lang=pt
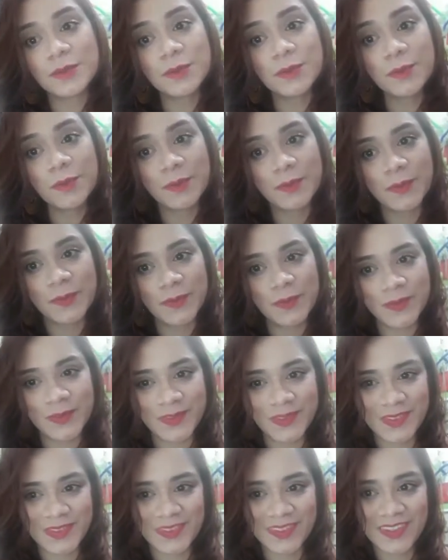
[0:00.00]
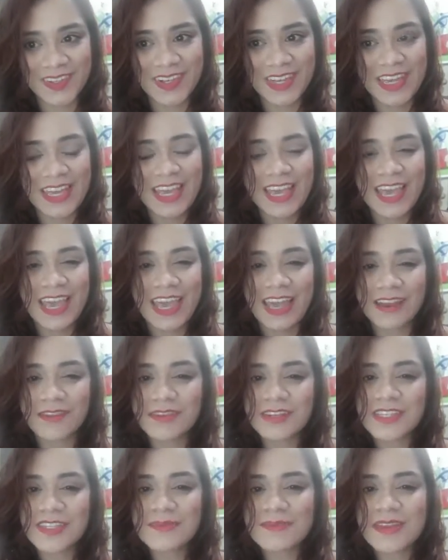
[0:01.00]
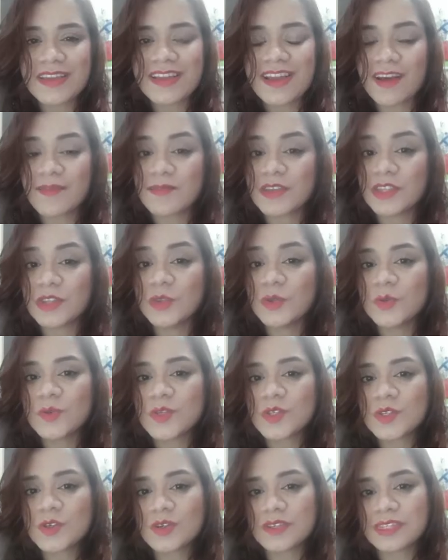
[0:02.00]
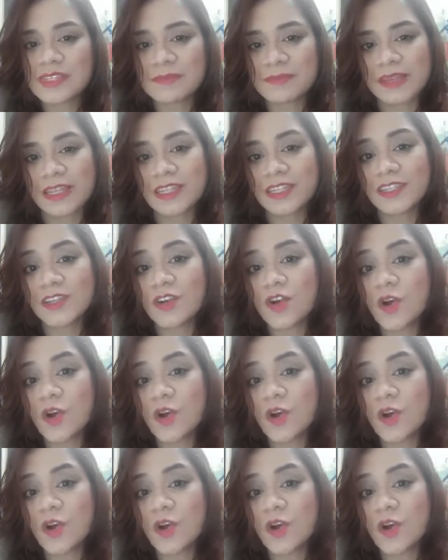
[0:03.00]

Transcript: do mundo. Ela vai explicar minuciosamente